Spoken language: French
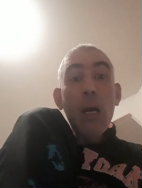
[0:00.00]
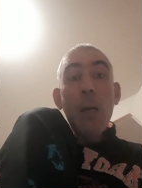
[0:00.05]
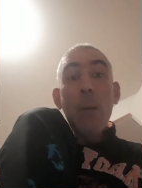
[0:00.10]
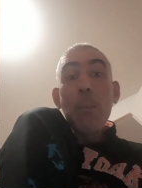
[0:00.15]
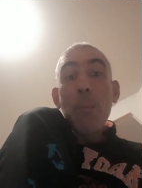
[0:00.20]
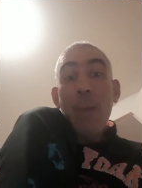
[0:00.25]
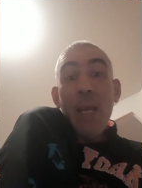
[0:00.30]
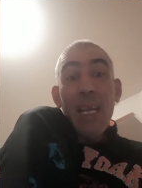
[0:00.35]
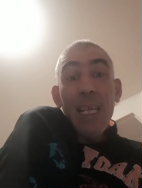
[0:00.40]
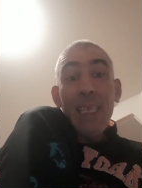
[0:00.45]

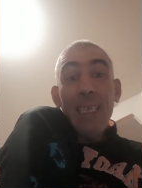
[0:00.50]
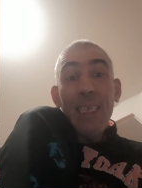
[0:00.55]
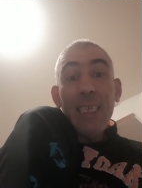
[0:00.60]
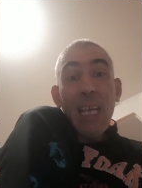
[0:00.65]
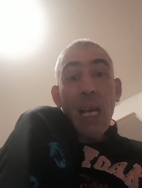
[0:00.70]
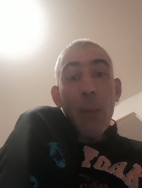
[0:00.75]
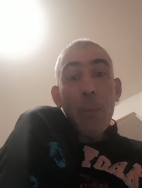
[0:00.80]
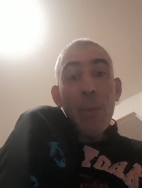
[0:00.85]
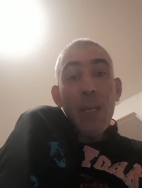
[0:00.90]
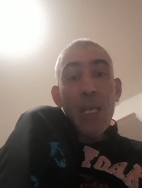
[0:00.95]
Mes
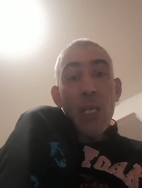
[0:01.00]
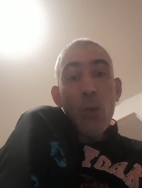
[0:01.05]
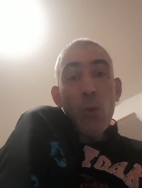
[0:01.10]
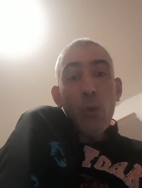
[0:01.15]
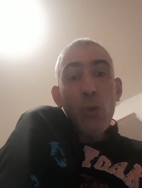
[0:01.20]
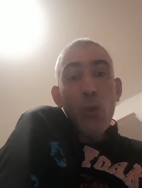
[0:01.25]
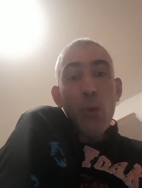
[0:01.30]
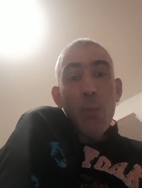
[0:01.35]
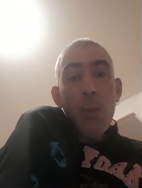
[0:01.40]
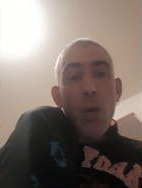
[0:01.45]
amis
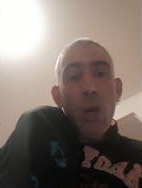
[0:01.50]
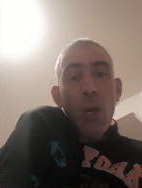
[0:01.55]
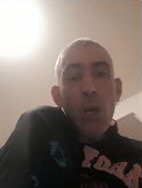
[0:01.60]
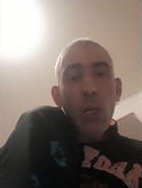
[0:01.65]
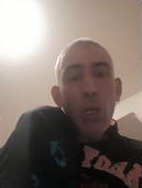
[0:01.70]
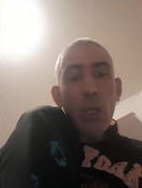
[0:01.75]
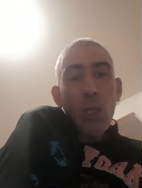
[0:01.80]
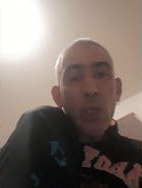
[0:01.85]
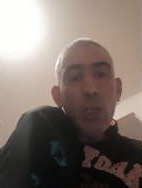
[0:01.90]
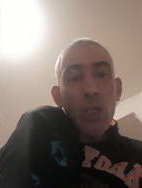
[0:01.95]

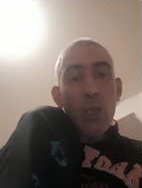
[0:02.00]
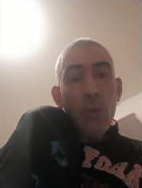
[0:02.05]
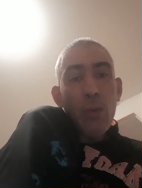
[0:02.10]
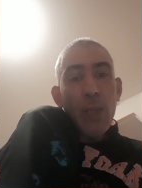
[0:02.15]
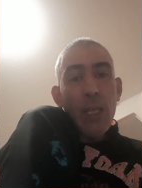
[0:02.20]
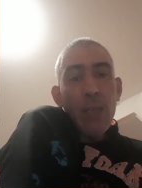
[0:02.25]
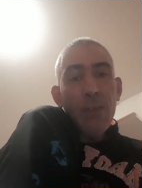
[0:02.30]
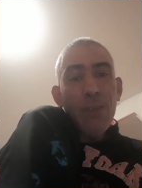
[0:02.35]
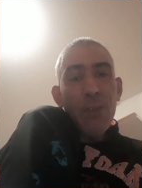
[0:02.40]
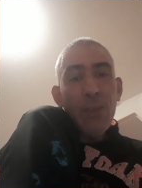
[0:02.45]
youtubeurs, je
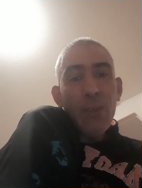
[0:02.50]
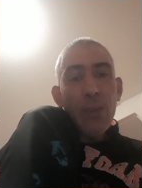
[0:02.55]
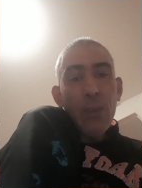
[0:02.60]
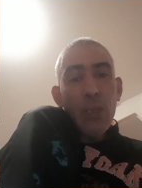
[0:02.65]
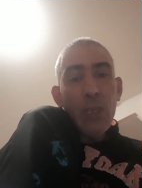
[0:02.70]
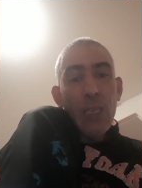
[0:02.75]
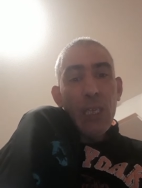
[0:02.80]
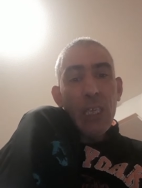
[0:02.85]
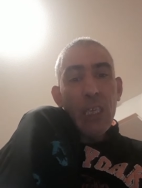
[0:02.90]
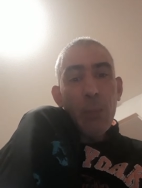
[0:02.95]
voulais
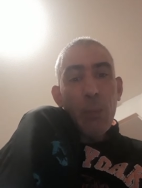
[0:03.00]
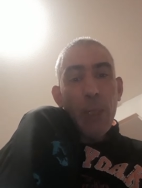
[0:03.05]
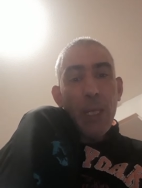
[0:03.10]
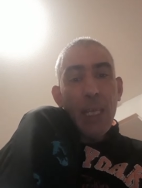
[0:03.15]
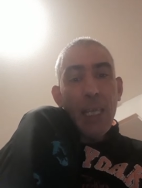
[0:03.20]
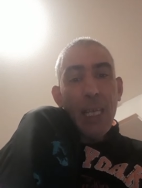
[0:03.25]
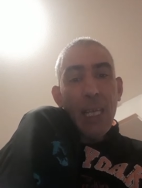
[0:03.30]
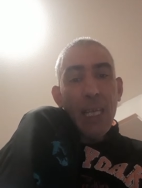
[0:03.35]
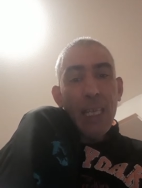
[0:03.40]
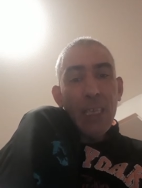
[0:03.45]
vous
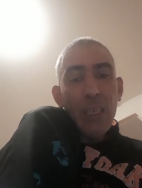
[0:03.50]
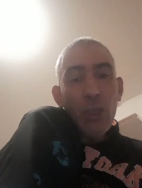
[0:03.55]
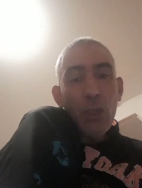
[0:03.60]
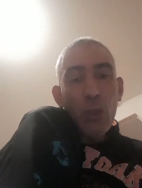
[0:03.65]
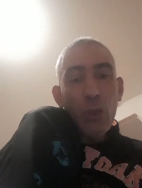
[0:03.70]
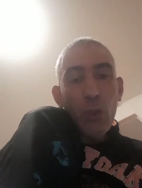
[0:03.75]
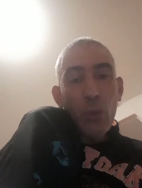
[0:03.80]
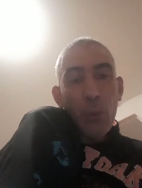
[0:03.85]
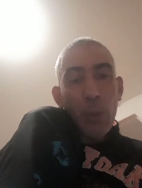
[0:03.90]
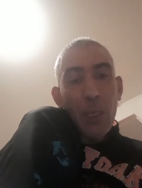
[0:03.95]
expliquer
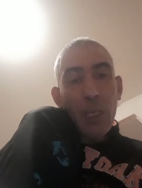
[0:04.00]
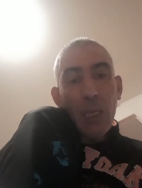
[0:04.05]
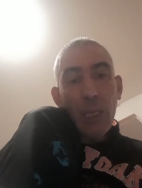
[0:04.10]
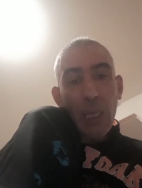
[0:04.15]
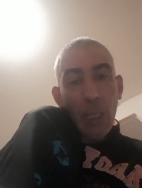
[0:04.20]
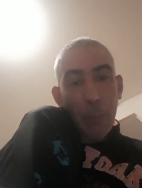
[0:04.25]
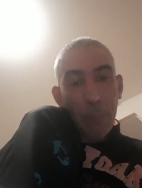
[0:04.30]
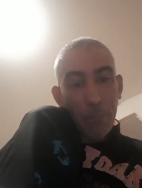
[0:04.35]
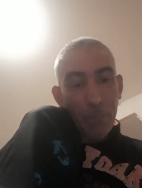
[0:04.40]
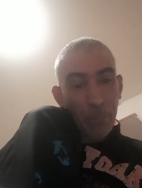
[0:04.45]

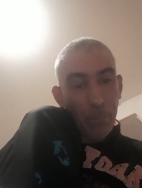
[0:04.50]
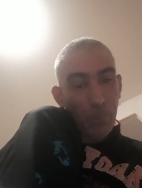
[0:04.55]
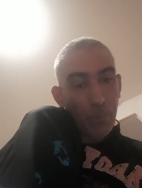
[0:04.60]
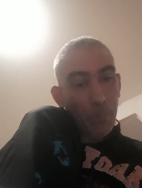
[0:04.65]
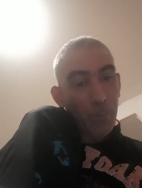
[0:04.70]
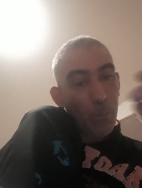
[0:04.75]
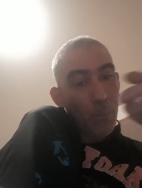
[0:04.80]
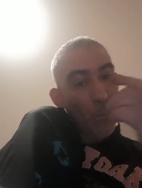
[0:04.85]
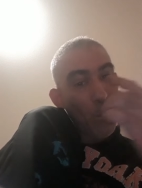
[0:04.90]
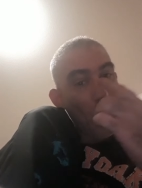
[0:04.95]
suite.
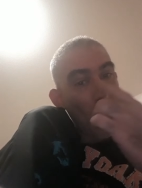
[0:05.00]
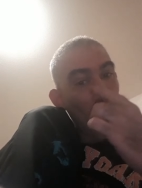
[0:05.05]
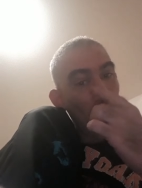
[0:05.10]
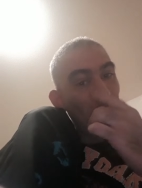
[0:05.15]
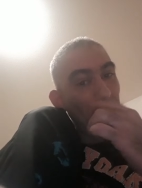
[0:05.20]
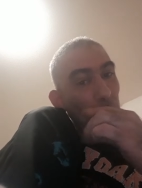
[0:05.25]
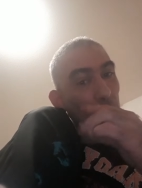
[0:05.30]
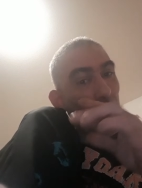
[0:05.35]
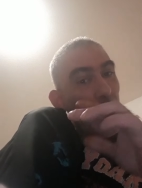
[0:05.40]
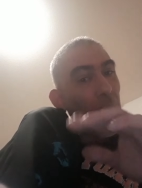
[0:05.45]

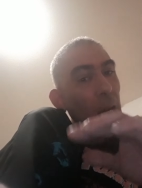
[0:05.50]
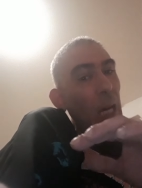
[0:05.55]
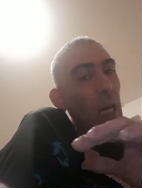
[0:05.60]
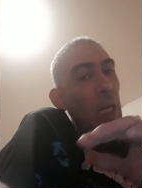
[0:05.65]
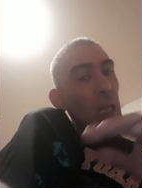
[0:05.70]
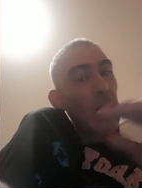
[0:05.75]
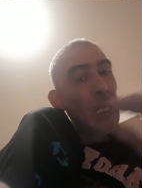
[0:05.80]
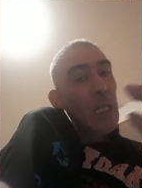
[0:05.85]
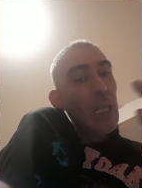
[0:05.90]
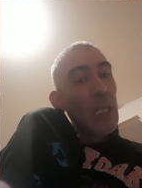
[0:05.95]
Parce que
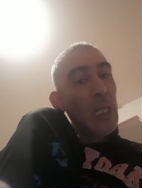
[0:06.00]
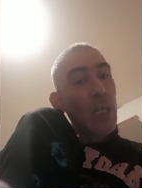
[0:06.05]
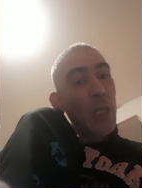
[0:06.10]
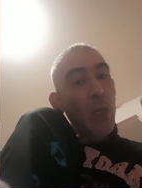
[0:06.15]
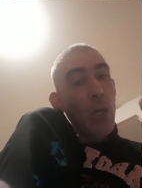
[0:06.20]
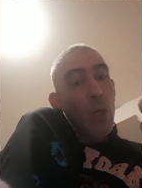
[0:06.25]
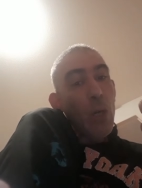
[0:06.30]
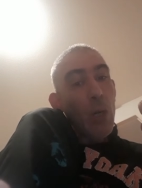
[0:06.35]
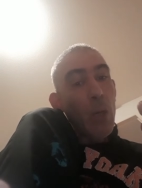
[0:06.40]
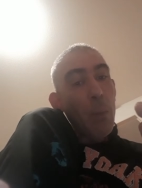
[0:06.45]
là,
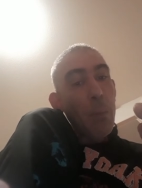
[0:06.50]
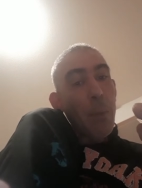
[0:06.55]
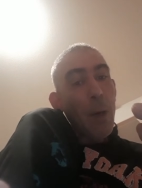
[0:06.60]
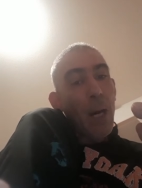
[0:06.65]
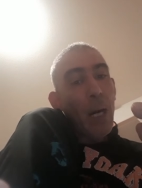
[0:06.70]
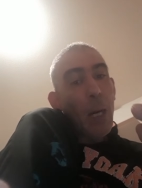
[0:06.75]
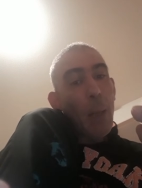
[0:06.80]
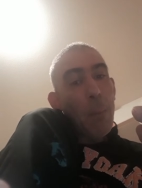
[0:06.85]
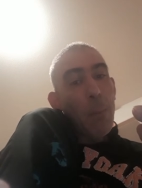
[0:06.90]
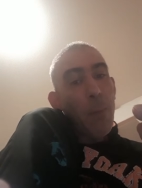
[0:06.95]
euh,
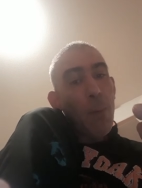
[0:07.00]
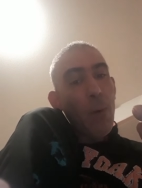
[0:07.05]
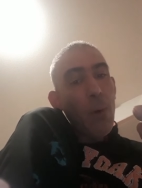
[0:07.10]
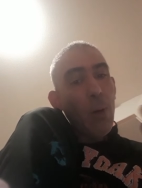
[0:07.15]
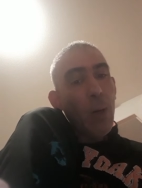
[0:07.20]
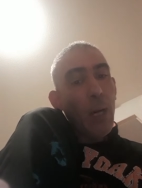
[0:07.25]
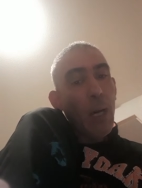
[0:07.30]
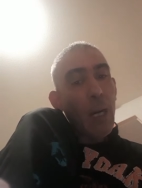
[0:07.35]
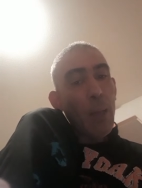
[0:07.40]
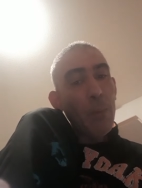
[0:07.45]
par
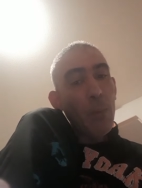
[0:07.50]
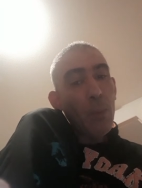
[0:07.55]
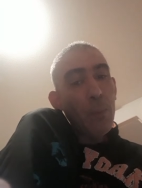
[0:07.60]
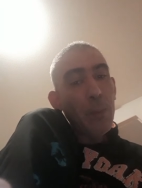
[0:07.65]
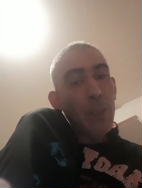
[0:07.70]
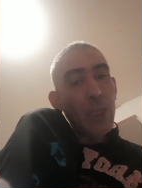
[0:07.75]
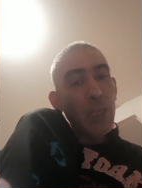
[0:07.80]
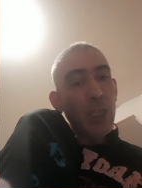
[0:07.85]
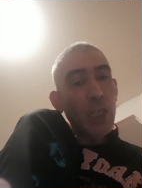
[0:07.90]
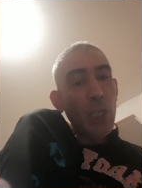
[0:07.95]
rapport à mon
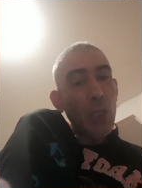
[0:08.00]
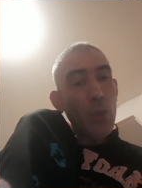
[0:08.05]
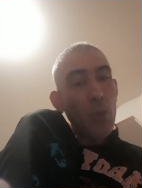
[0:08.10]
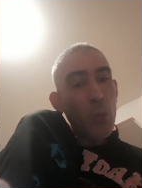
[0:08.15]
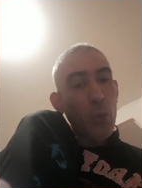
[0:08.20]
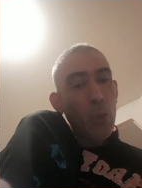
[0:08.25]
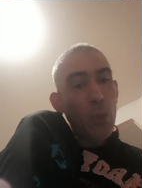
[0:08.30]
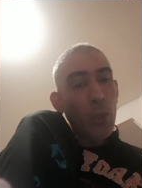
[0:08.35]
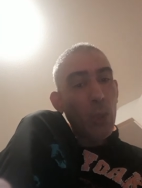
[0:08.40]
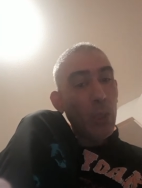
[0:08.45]
petit
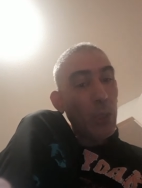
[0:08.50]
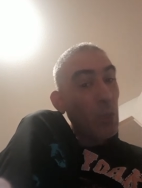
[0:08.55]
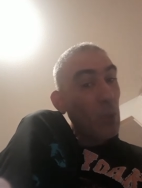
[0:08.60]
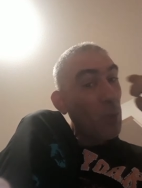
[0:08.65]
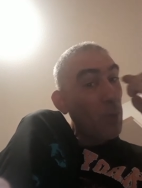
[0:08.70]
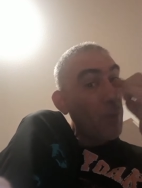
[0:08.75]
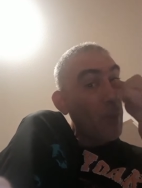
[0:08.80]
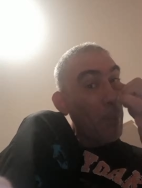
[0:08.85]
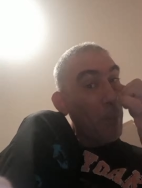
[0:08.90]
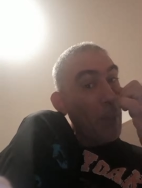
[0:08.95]
séjour que je
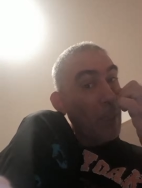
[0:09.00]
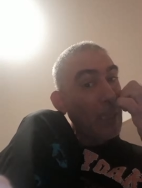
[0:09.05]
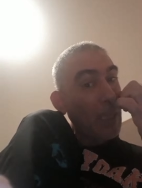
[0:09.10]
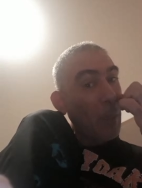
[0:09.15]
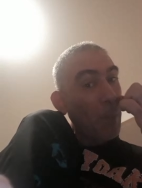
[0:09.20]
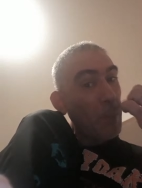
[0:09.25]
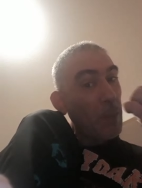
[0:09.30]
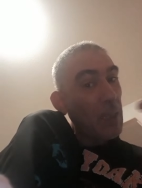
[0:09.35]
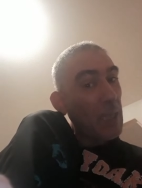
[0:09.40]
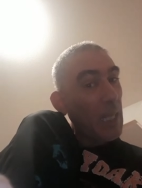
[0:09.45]
devais
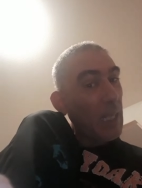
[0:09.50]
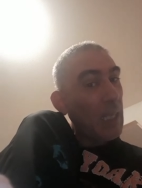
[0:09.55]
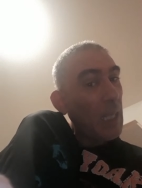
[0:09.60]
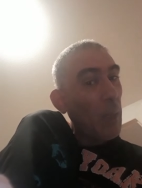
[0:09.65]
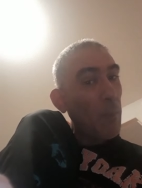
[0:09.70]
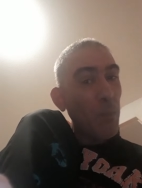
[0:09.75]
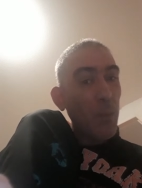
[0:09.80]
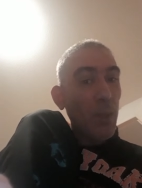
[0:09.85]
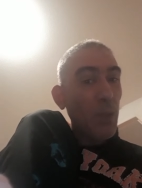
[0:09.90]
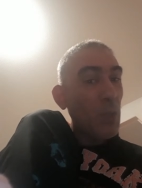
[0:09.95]
partir à
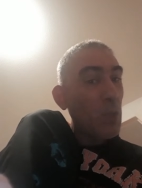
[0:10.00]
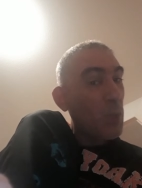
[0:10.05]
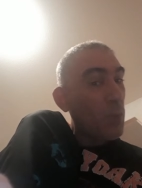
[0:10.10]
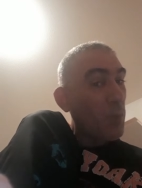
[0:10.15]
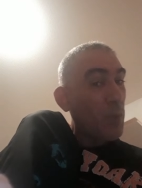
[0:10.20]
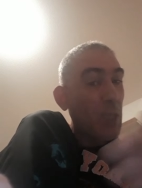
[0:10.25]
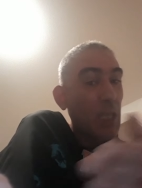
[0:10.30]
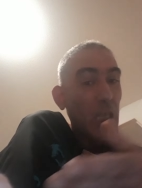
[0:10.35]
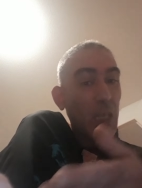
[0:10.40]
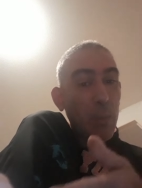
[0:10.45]
Amsterdam, je
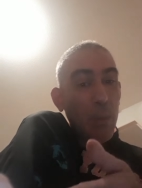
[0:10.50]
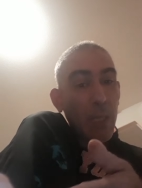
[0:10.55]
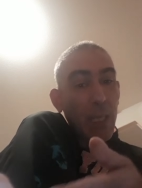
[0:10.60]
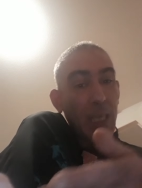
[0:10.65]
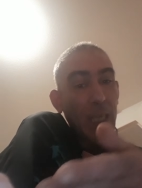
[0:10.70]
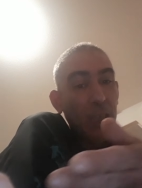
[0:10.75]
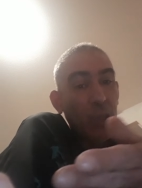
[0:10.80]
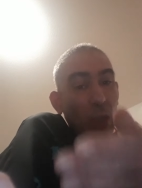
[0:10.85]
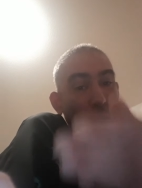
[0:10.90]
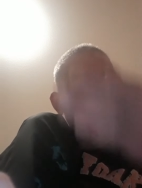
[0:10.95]
vous
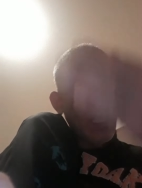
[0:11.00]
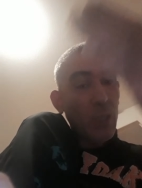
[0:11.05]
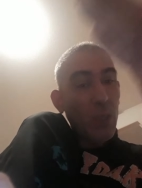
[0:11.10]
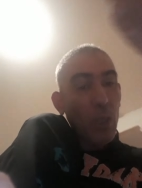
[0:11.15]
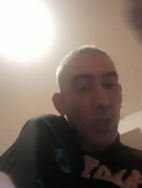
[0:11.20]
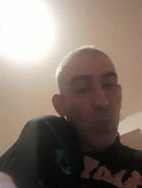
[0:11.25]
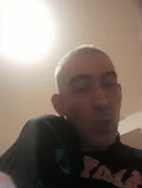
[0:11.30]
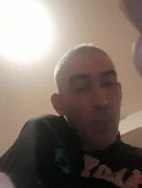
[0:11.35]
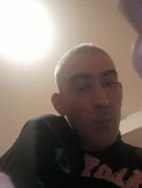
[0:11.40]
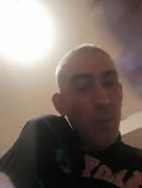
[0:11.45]
expliquais sur les
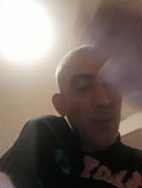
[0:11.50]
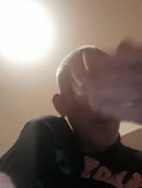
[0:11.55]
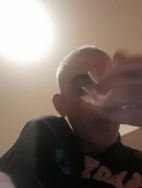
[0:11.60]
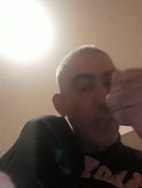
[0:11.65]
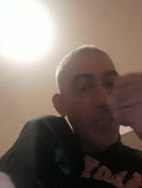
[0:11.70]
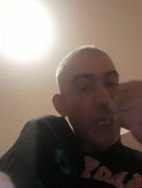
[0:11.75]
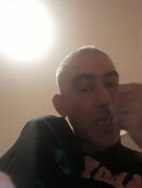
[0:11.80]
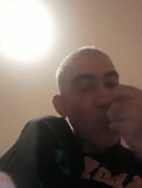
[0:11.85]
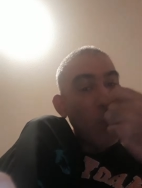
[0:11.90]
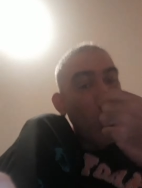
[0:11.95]
autres de mes
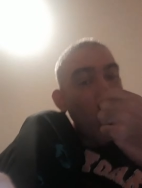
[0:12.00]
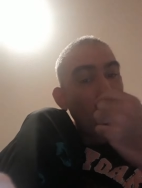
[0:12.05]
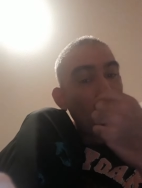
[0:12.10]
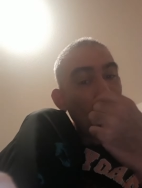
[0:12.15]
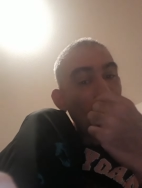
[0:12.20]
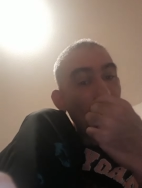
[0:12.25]
vidéos